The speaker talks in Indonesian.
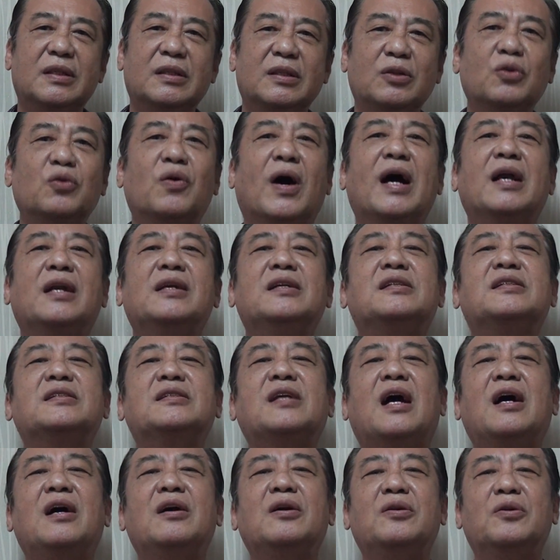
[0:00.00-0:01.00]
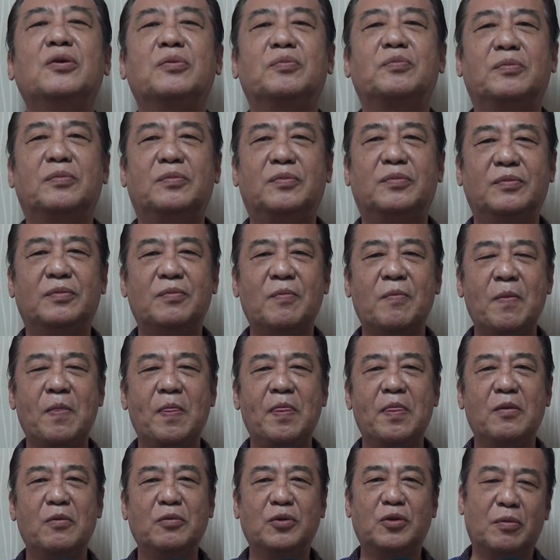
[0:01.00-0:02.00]
Tuhan sanggup
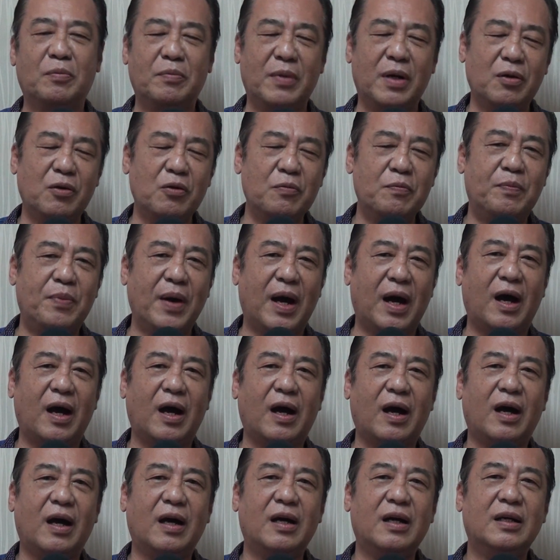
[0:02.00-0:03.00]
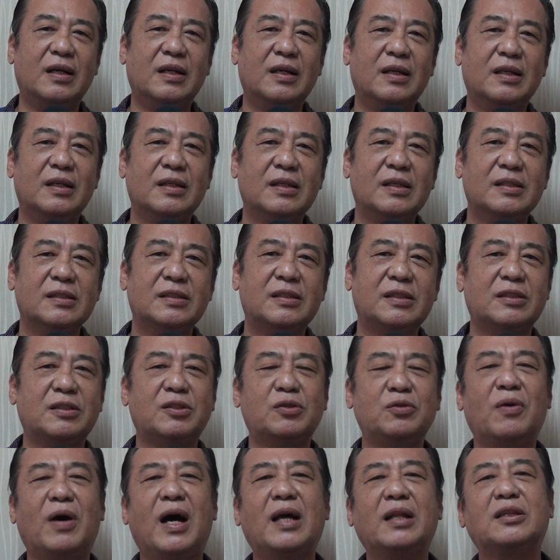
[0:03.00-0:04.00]
untuk mengubah
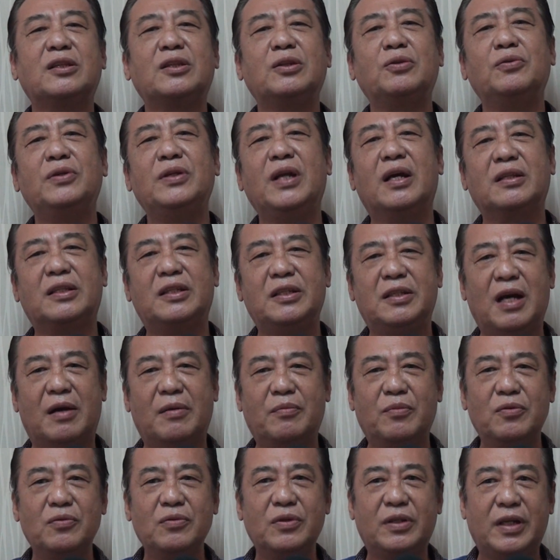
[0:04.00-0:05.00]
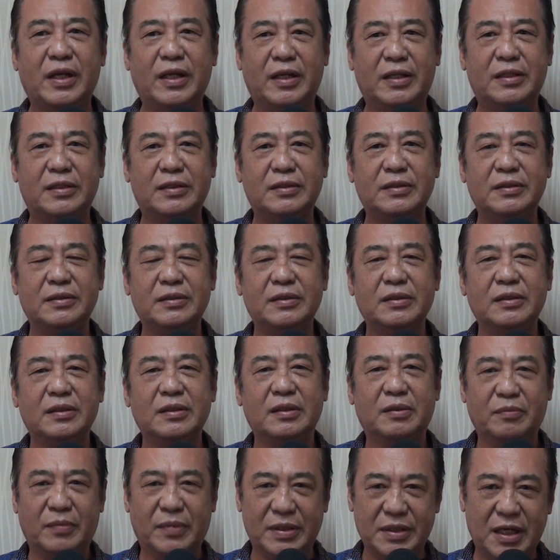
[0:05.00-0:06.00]
sesuatu yang tidak mungkin
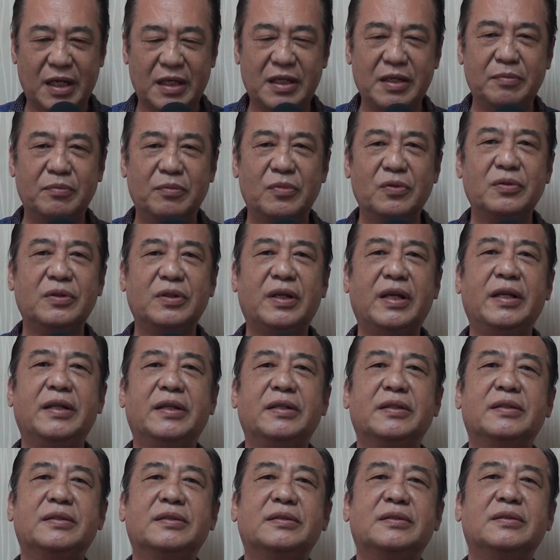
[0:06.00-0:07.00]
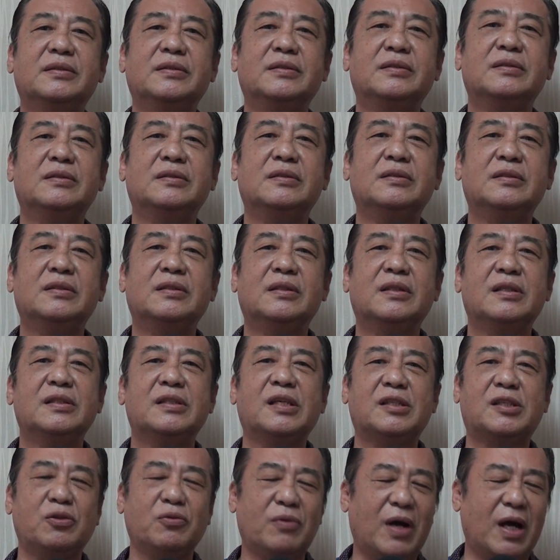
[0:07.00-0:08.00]
menjadi mungkin.
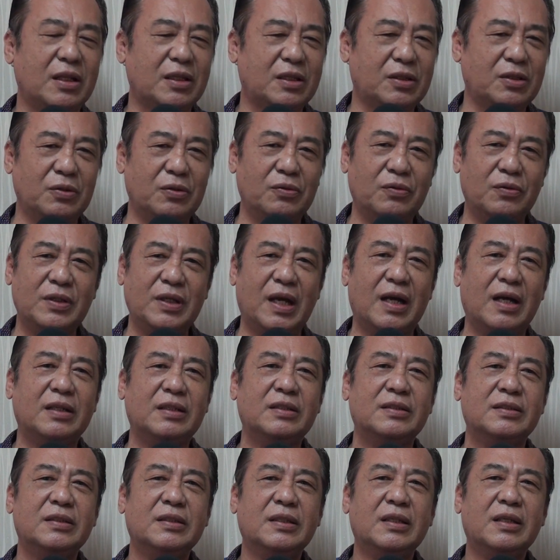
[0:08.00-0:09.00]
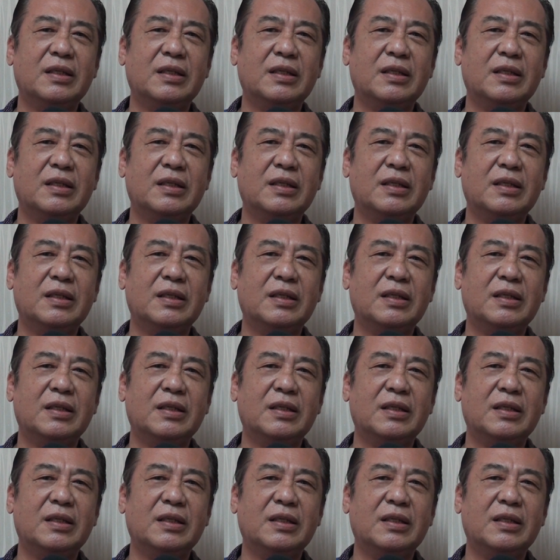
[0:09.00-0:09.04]
Sesuatu yang